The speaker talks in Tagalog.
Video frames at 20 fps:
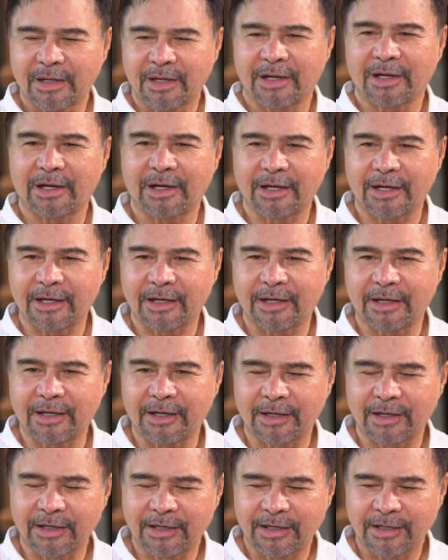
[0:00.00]
uh,
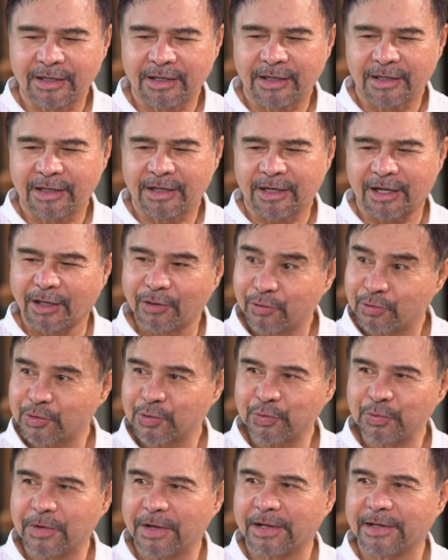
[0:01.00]
uh,
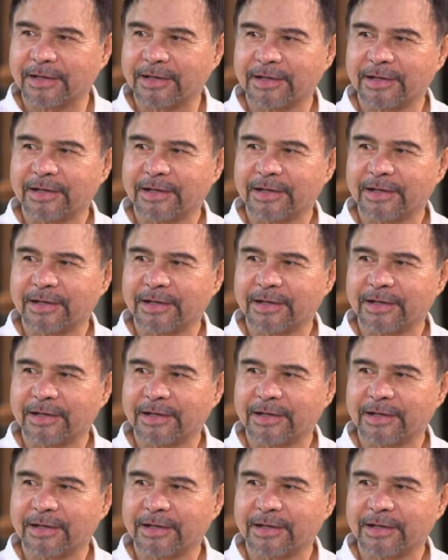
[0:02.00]
kalusugan